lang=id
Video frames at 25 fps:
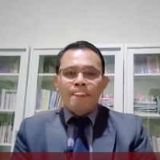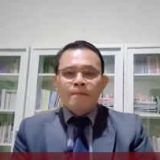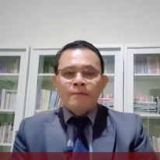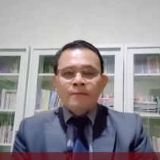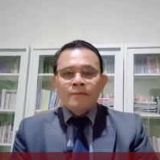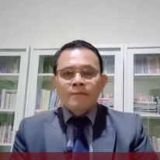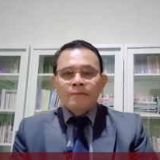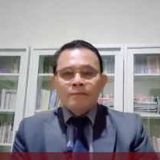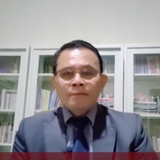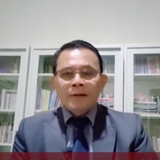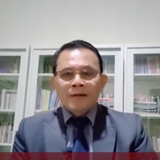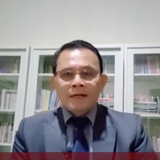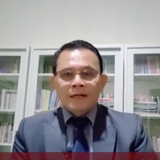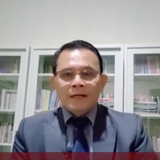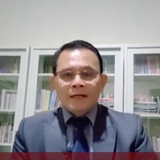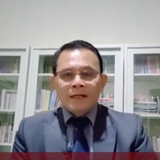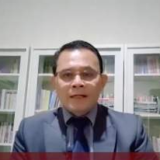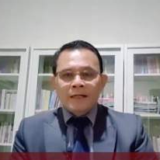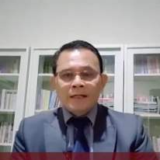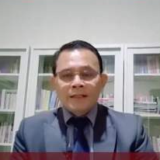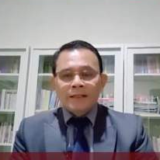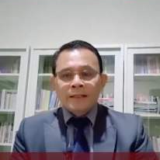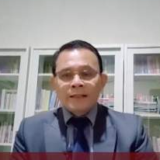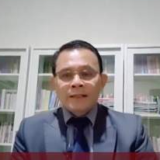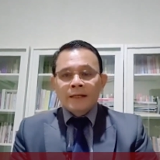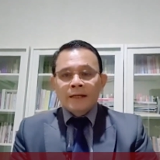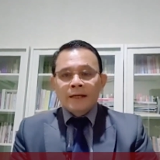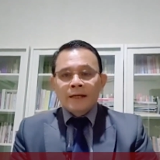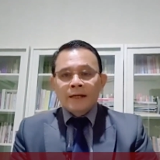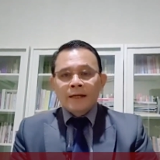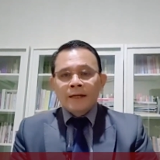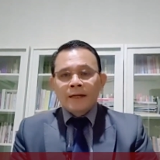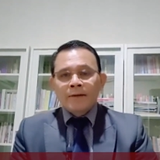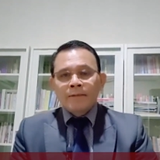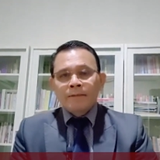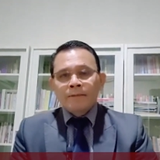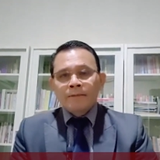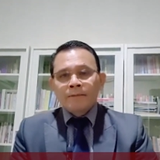marilah kita
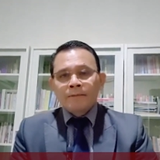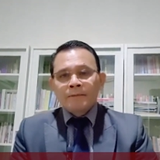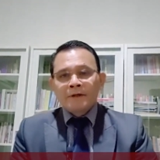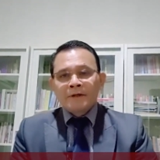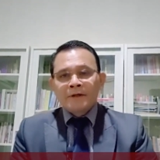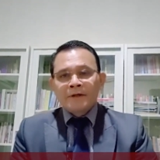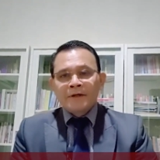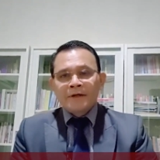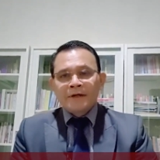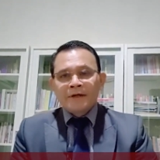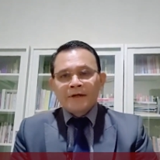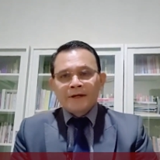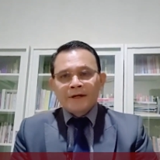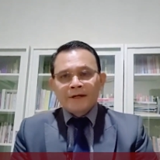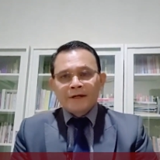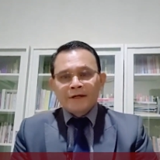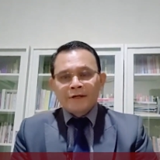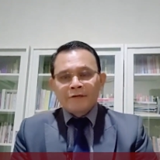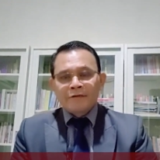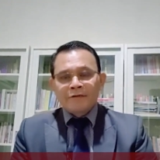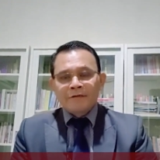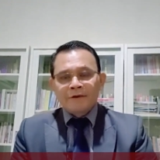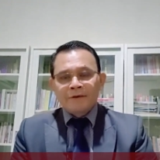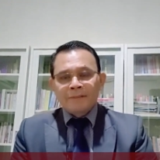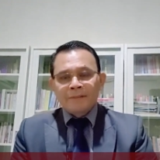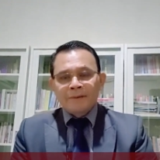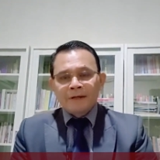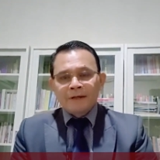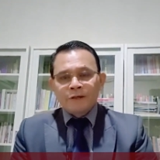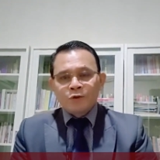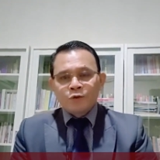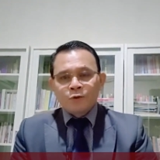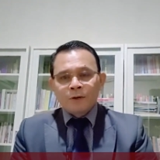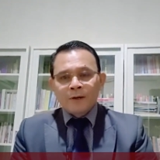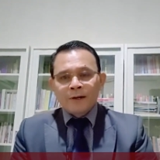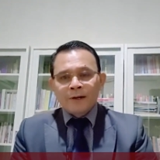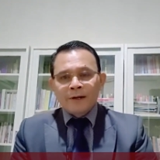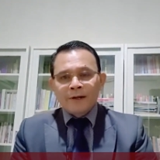mendengarkan firman
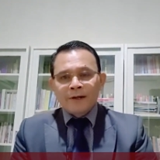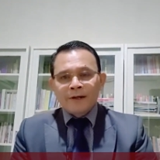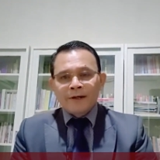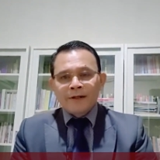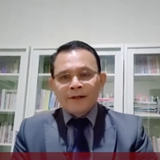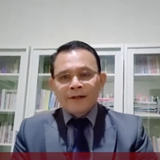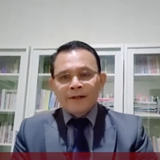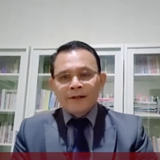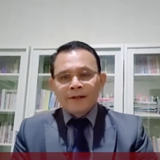Tuhan